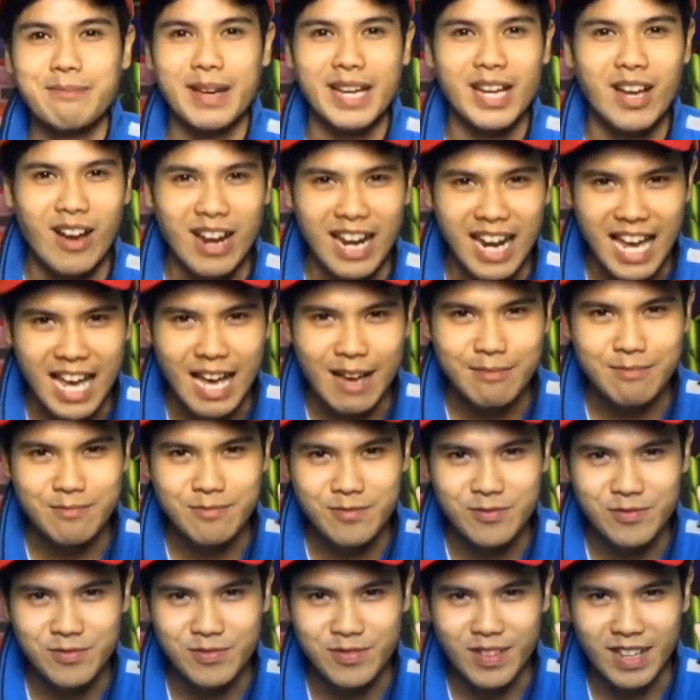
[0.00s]
ไปก่อนแล้วครับ
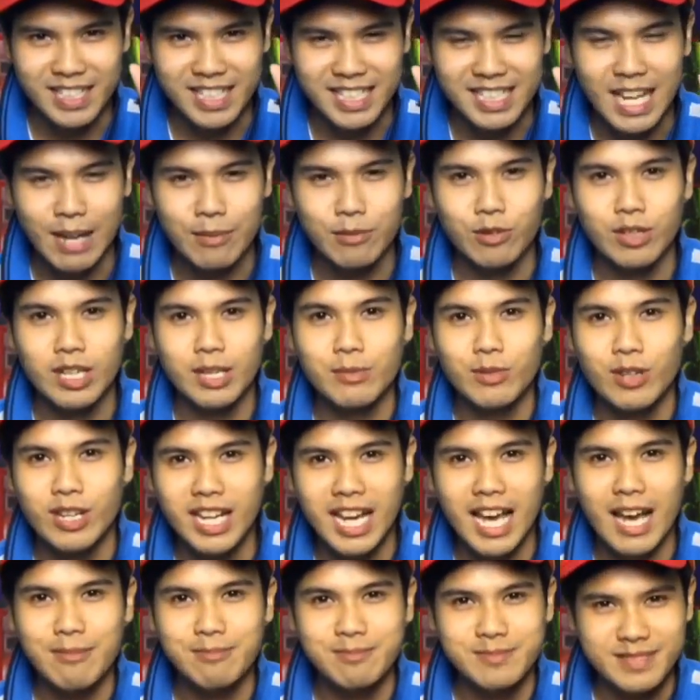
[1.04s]
ฝากติดตามทุกคลิปด้วยนะ
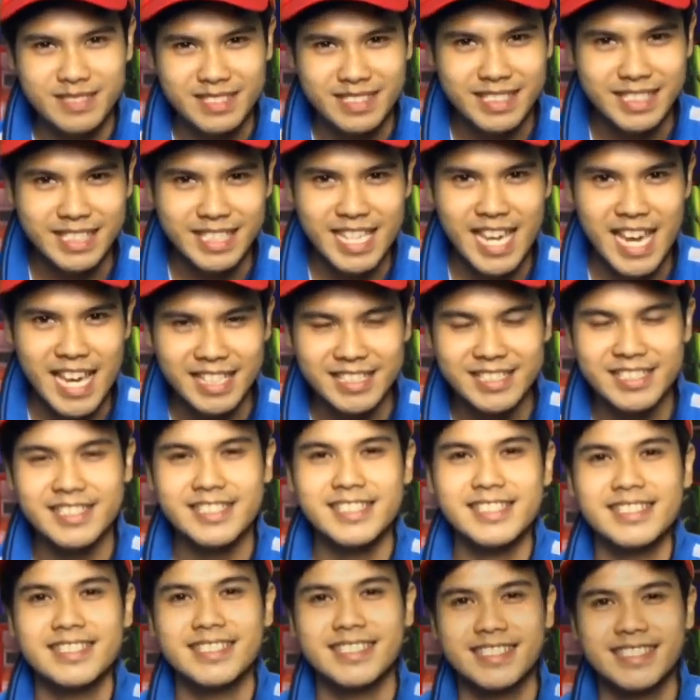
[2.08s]
ครับ
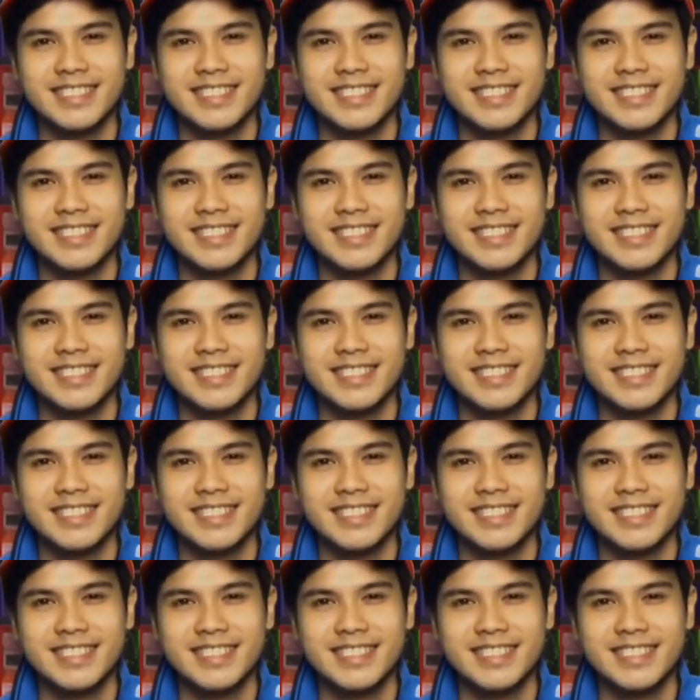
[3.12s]
yes